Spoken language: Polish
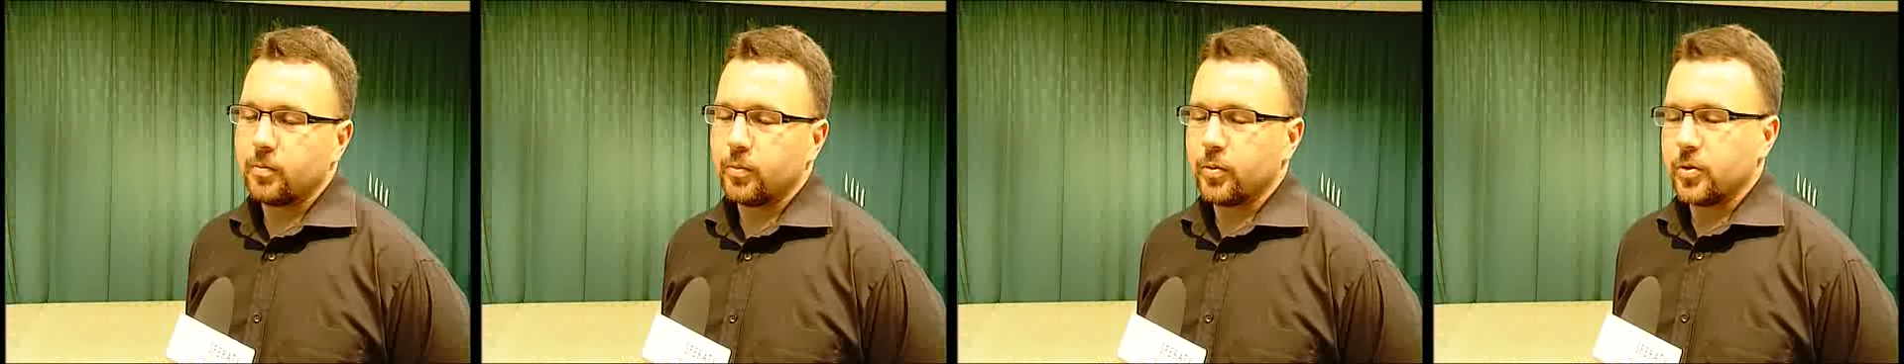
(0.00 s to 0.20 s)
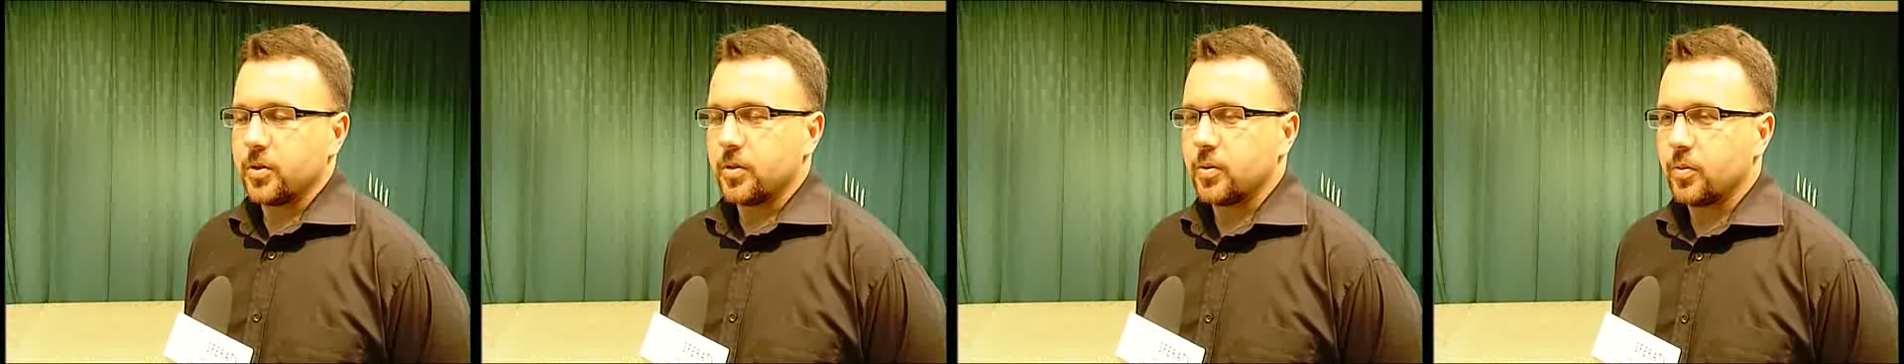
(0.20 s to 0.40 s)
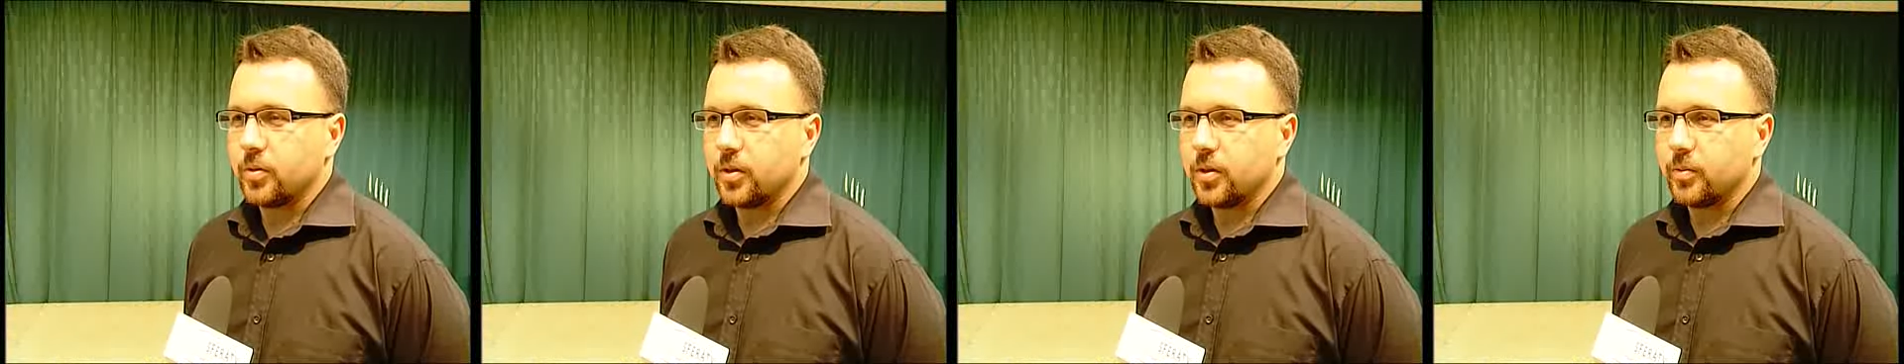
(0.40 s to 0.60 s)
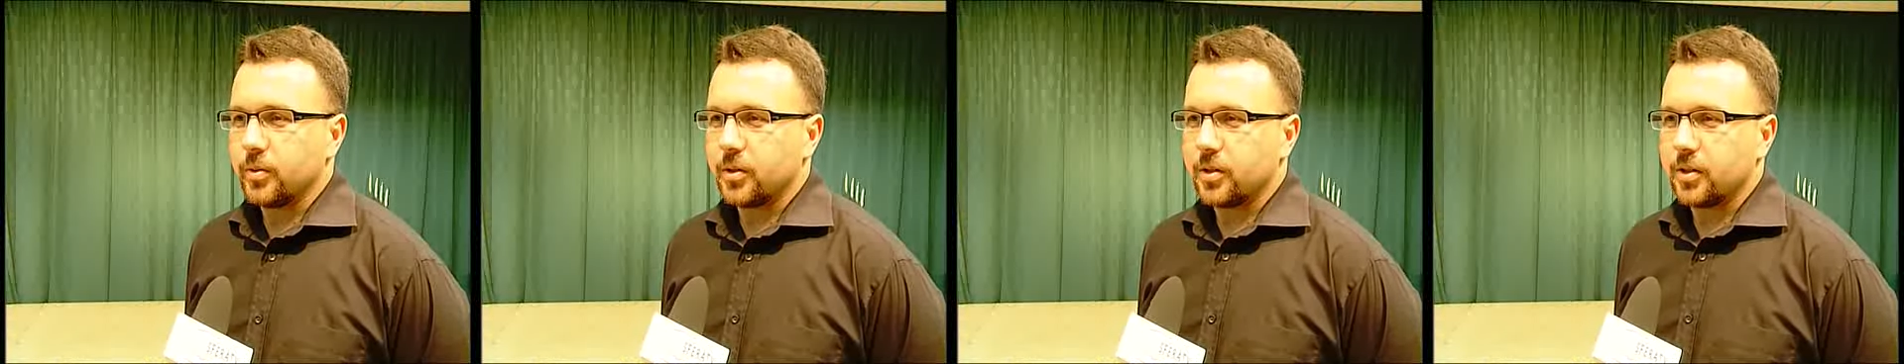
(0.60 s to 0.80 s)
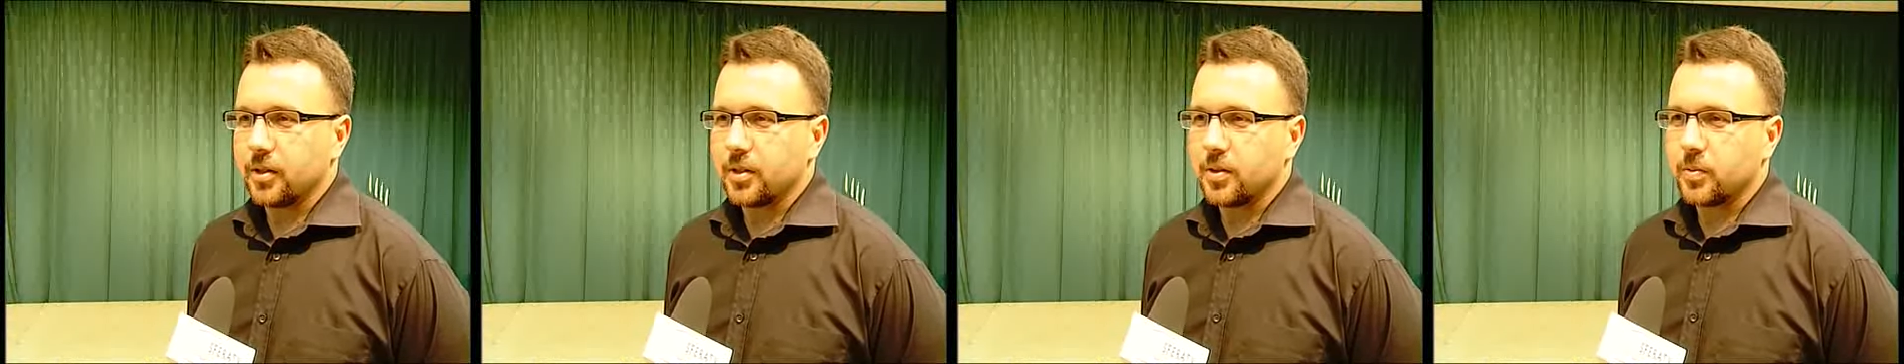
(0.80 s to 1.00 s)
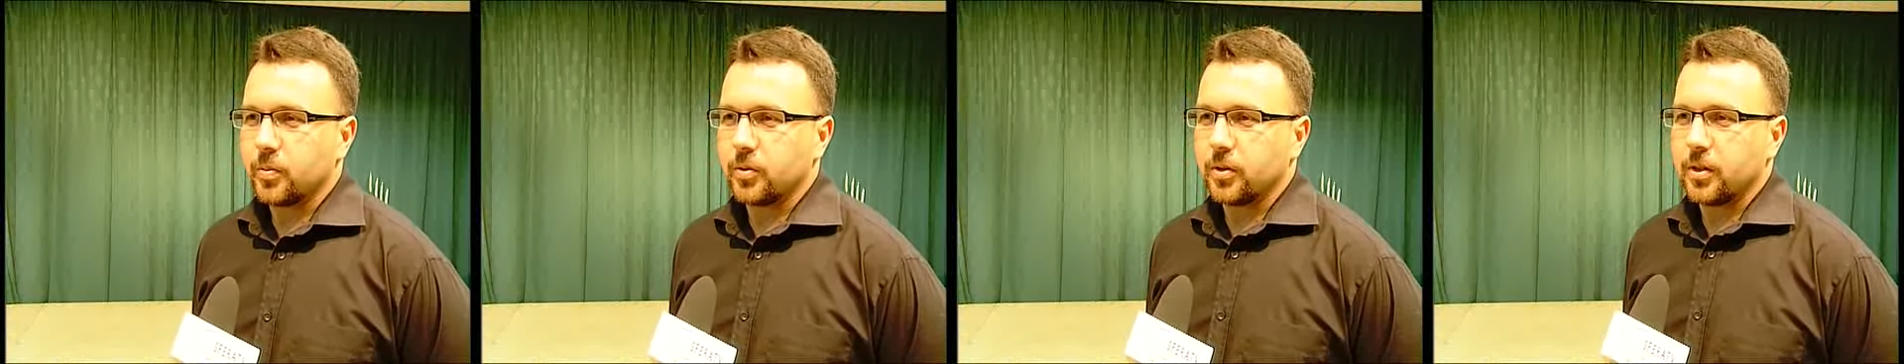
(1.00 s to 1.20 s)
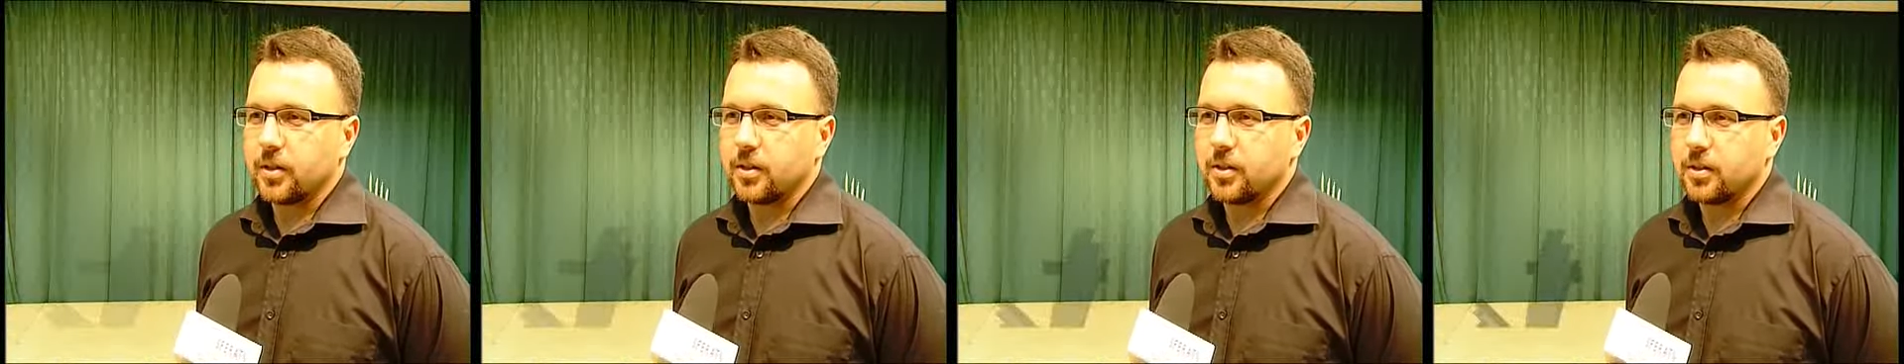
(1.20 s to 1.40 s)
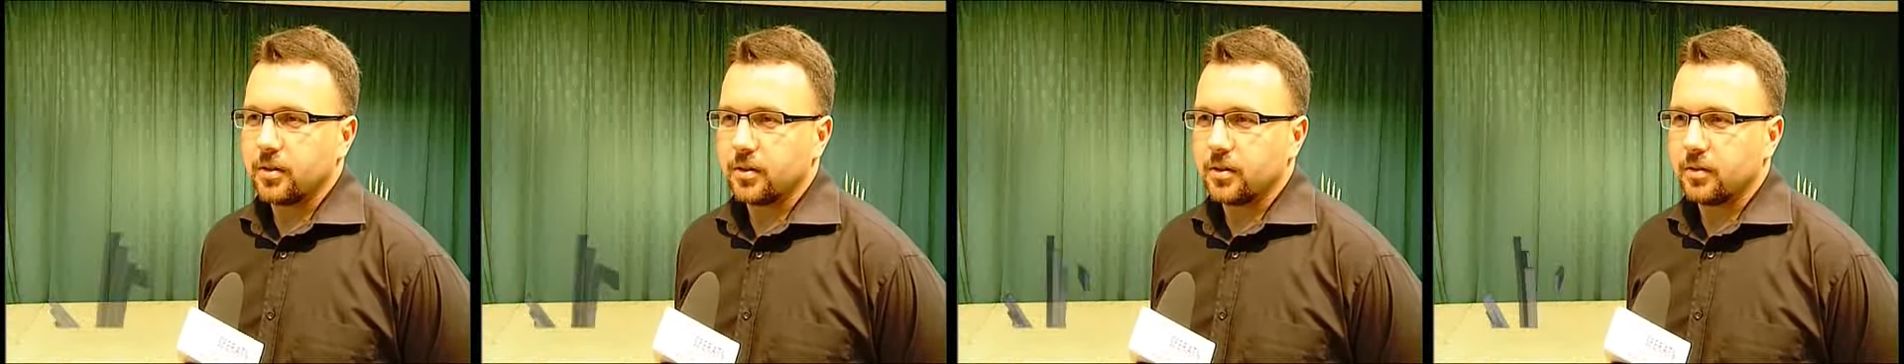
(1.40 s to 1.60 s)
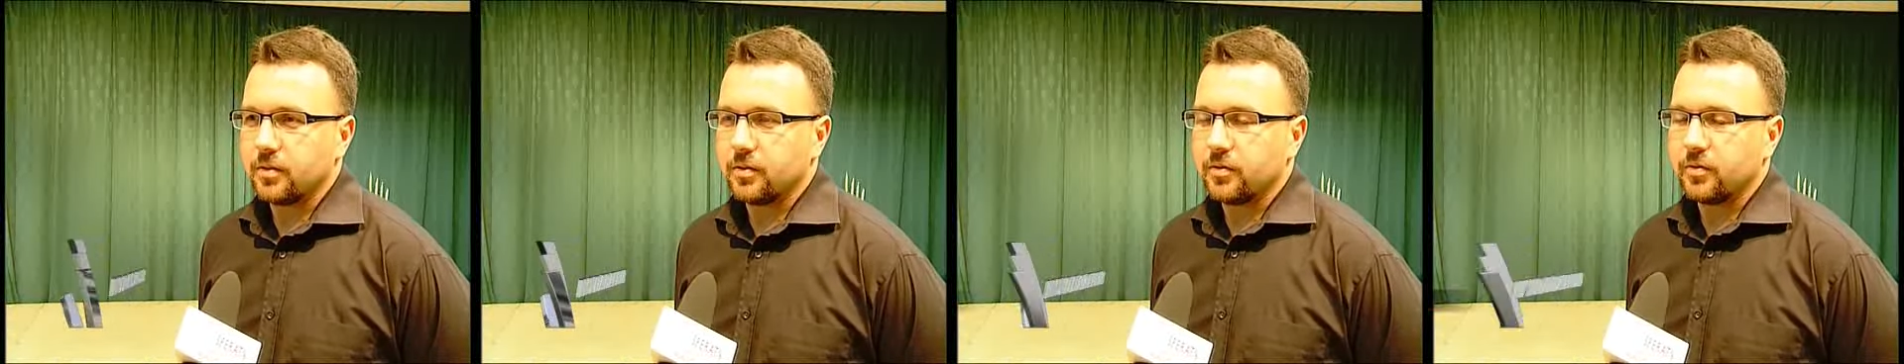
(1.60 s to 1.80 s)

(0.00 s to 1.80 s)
Pozyskujemy te eksponaty